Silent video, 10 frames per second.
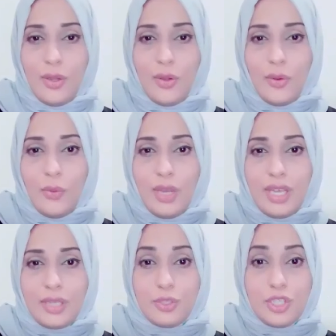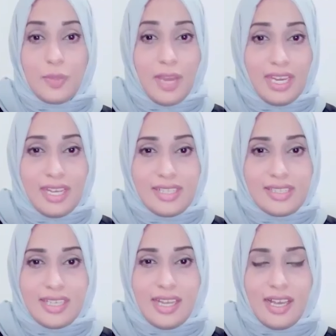ويجيب على
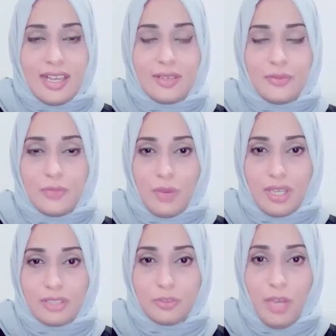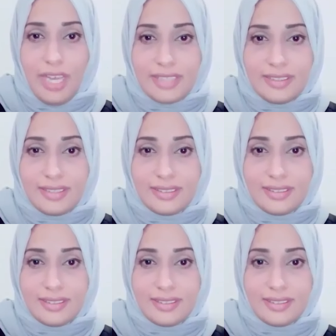الأسئلة في وقت محدد